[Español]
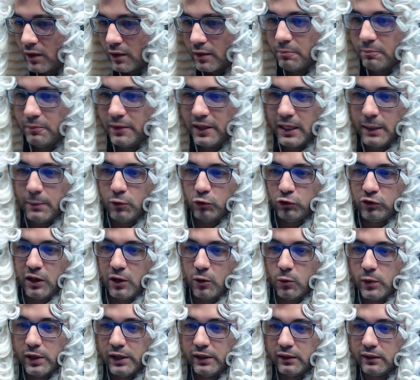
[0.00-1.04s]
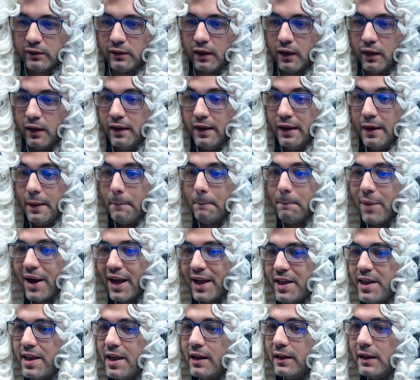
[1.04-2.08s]
Miremos la cuenta.
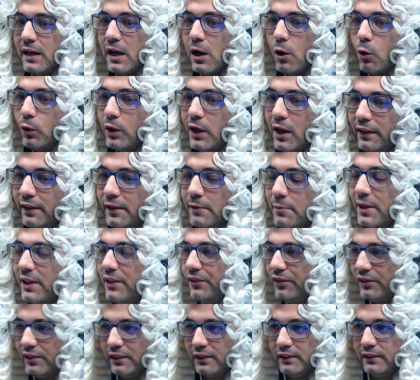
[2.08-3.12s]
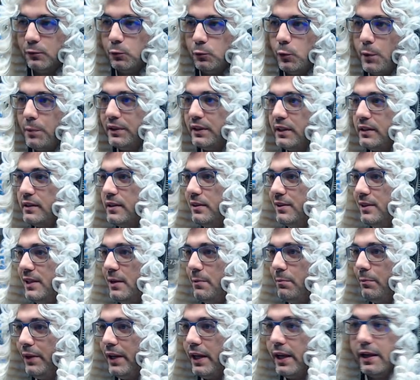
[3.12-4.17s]
Vaya, la ola de Vans del 9 de
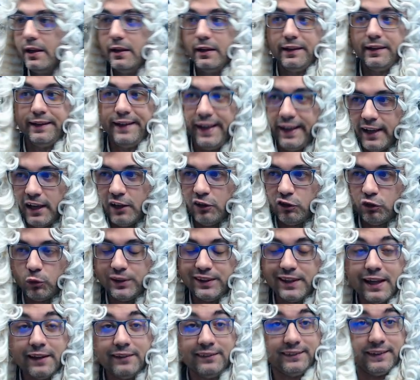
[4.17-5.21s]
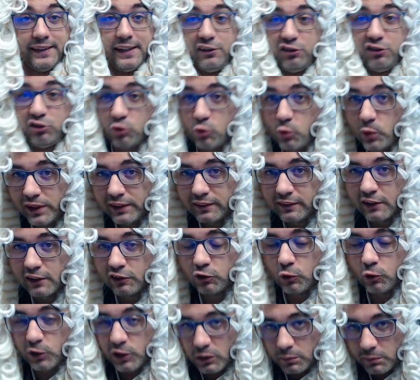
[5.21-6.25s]
diciembre. Qué casualidad. Tres cuentas
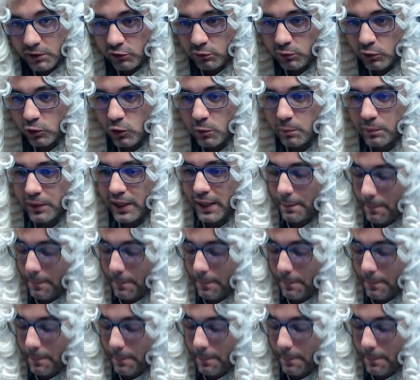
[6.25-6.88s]
con el mismo nombre